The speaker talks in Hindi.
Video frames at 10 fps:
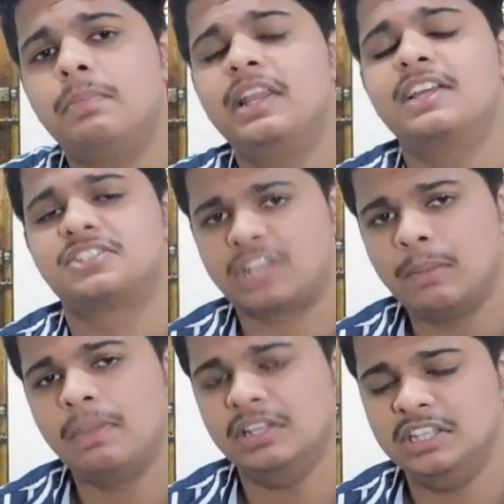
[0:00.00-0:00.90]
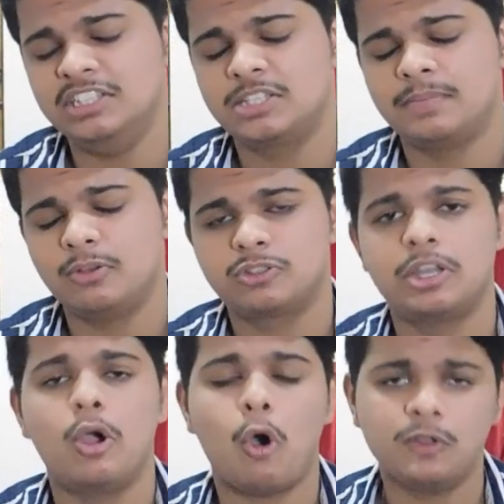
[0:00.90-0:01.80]
दिन पहले एक स्ट्रीम की थी जिसमें
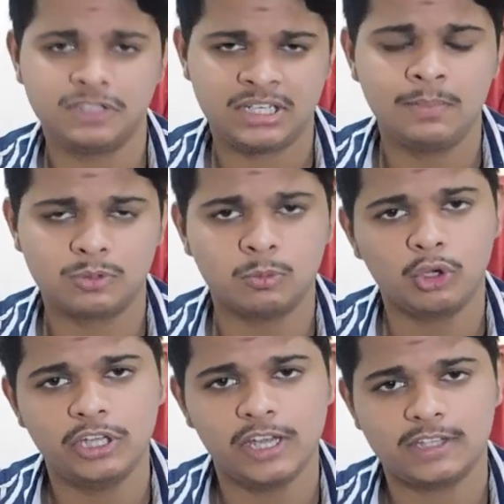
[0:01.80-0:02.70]
उसने ऑन स्ट्रीम स्मोक किया